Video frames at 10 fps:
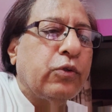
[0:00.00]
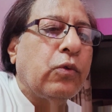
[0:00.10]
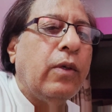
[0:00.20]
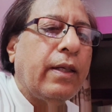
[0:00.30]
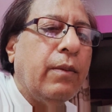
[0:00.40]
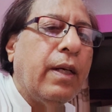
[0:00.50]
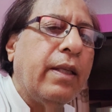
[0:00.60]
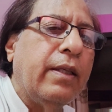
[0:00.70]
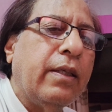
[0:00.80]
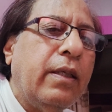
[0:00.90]
उसको आगे
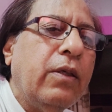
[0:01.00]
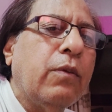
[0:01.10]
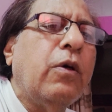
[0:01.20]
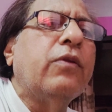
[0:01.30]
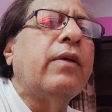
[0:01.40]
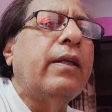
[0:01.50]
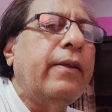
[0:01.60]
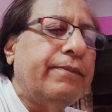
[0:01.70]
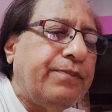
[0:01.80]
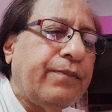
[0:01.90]
बढ़ाने के लिए और बहुत सारी